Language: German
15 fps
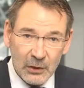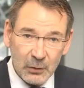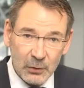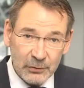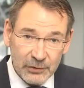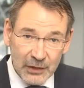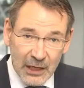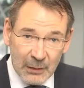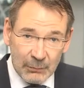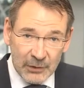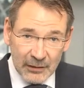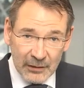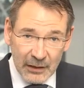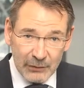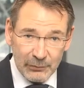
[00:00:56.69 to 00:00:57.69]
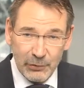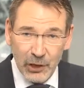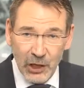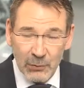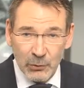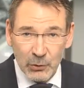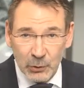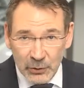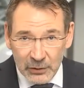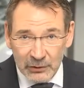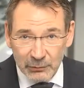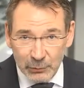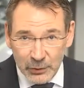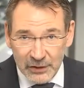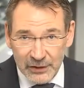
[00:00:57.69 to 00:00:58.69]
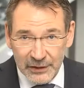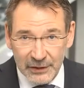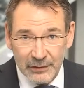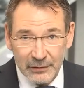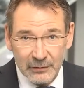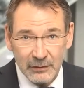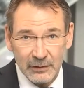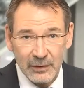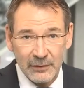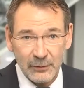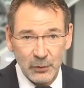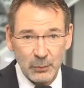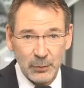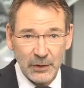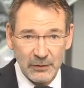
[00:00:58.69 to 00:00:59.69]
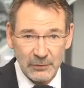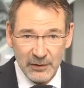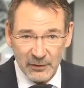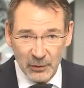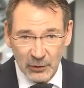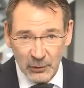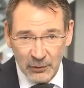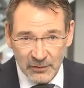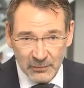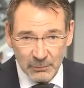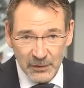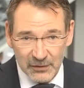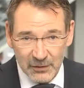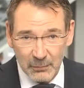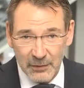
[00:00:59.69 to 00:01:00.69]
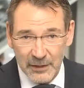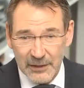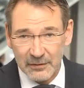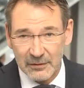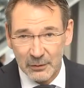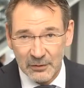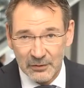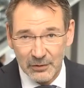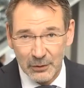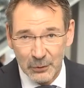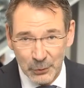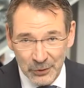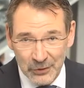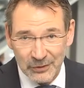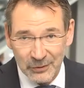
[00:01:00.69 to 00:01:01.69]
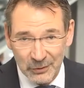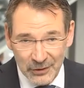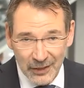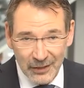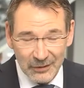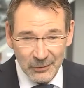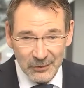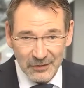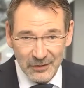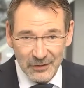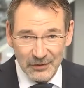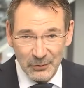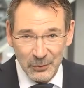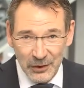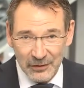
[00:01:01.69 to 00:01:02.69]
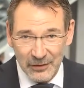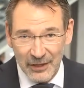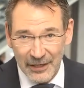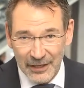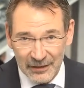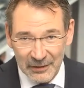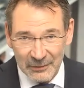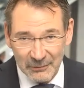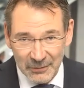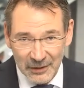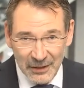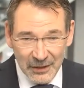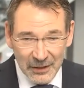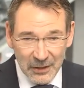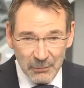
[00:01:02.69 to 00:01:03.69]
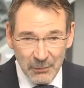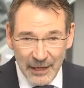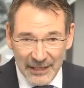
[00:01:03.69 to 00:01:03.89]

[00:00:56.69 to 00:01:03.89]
und wir haben danach vor allem Kundenvorträge. Also sprich, wir sonnen uns ein bisschen im Lichter unserer Kunden und halten uns hier zurück in der eigenen, im